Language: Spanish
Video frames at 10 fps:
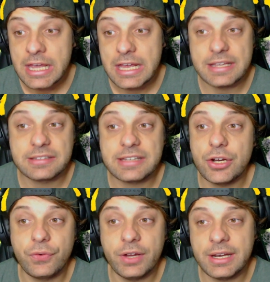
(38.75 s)
Y es que
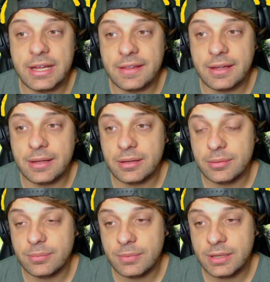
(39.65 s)
no fue nada
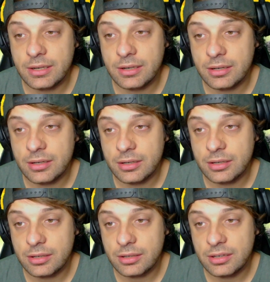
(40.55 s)
mal
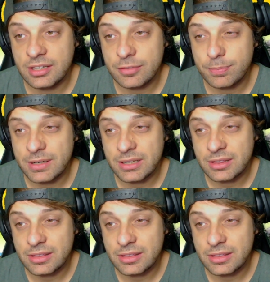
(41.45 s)
las partidas.